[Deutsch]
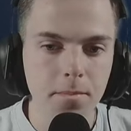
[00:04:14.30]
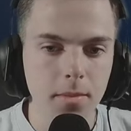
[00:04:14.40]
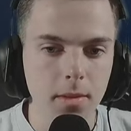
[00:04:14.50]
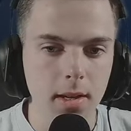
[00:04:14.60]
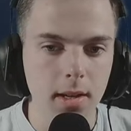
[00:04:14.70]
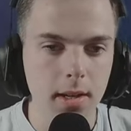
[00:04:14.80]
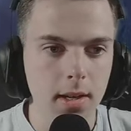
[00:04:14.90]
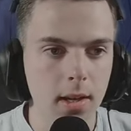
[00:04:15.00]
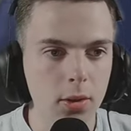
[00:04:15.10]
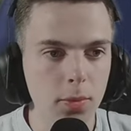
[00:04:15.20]
Ja,
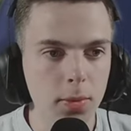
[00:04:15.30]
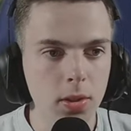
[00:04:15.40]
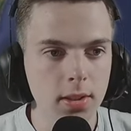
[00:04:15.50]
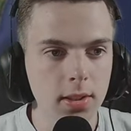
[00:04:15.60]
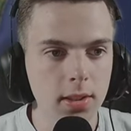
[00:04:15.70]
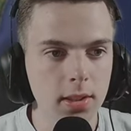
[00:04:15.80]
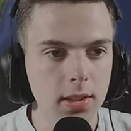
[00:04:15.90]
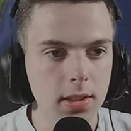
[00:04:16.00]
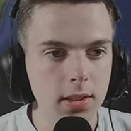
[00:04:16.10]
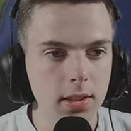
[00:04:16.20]
ach guck mal, du kannst die
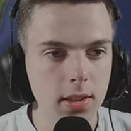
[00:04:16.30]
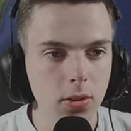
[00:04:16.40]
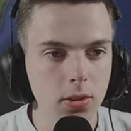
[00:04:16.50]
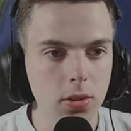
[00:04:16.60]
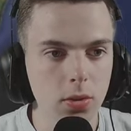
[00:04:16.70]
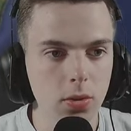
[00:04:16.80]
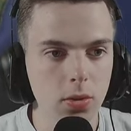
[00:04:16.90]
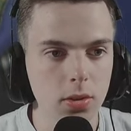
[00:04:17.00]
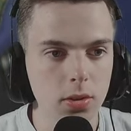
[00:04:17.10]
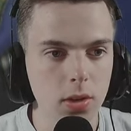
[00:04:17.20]
Hitet hier
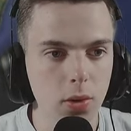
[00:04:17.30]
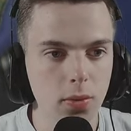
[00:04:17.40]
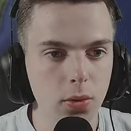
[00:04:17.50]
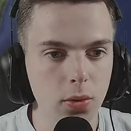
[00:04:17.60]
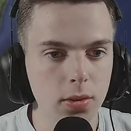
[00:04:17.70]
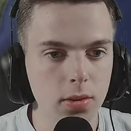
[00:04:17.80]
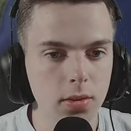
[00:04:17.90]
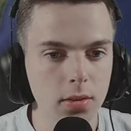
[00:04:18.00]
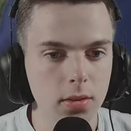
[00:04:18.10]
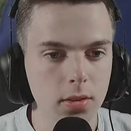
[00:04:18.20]
auslösen, auflösen.
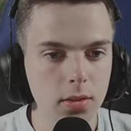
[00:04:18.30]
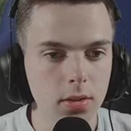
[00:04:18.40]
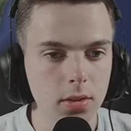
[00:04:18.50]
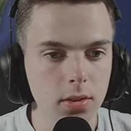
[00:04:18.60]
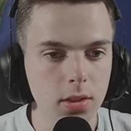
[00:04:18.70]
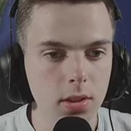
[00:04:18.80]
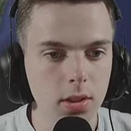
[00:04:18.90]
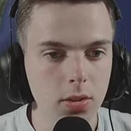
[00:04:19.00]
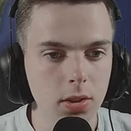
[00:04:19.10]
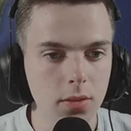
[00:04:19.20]
kannst du
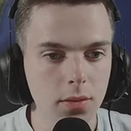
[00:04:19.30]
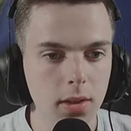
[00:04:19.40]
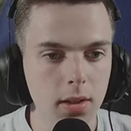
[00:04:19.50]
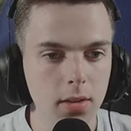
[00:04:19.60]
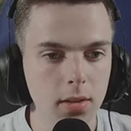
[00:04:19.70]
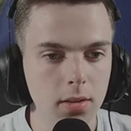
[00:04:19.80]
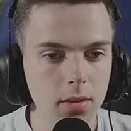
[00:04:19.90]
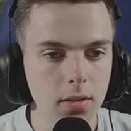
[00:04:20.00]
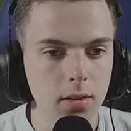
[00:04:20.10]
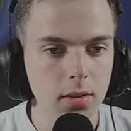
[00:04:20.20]
die entfernen.
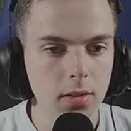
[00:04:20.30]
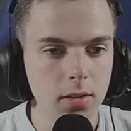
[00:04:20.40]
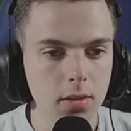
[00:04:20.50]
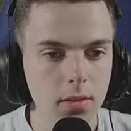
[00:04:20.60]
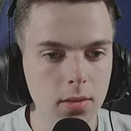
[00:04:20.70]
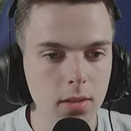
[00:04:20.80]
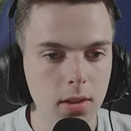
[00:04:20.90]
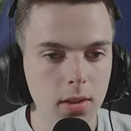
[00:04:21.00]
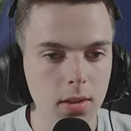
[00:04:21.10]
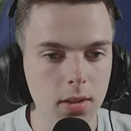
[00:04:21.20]

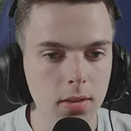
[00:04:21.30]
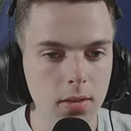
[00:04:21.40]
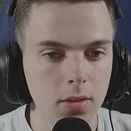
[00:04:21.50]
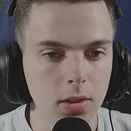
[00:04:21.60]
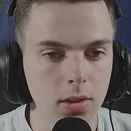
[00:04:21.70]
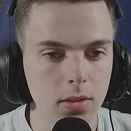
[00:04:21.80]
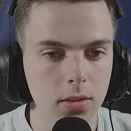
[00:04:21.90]
Ah, okay.